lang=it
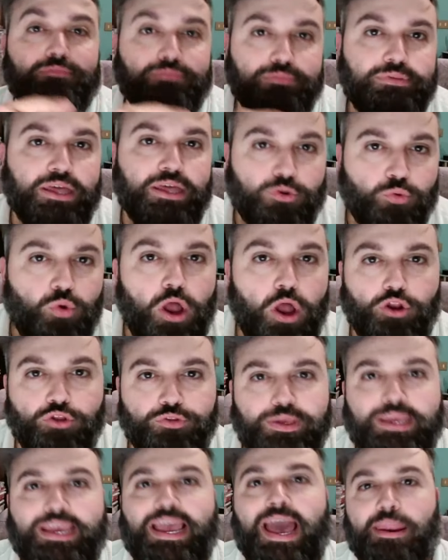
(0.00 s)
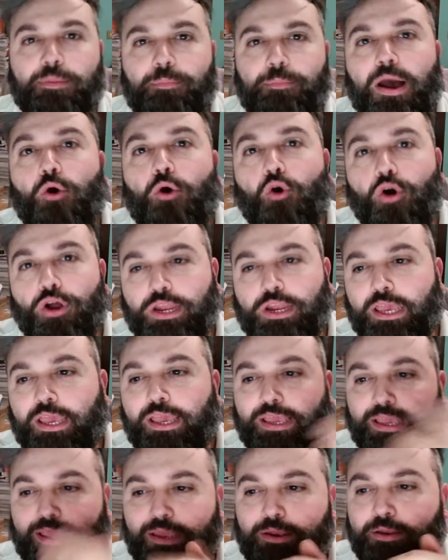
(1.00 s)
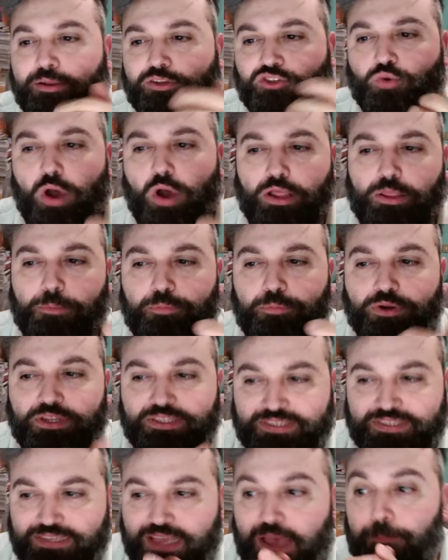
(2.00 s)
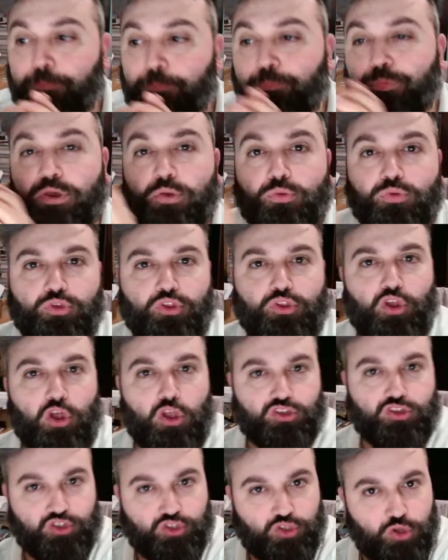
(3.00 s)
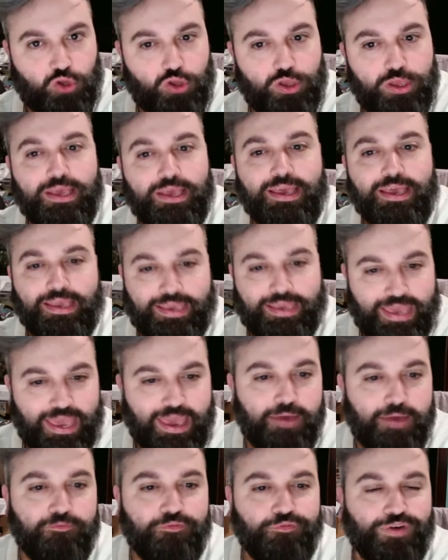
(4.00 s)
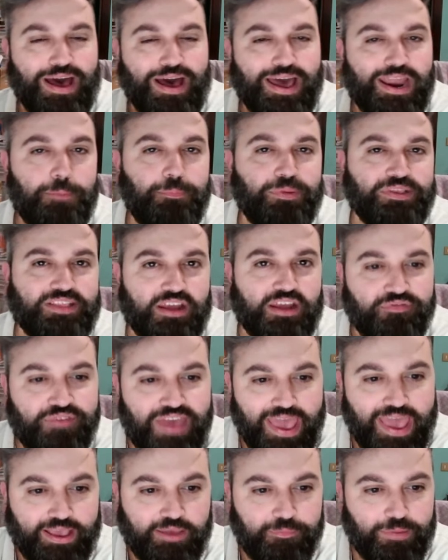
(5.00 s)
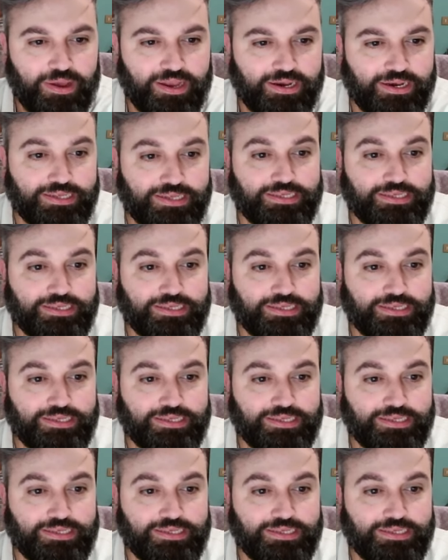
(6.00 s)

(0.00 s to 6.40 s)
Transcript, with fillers: del ruolo di Carrie Mahoney in scuola di polizia piuttosto che fare Peter Venkman.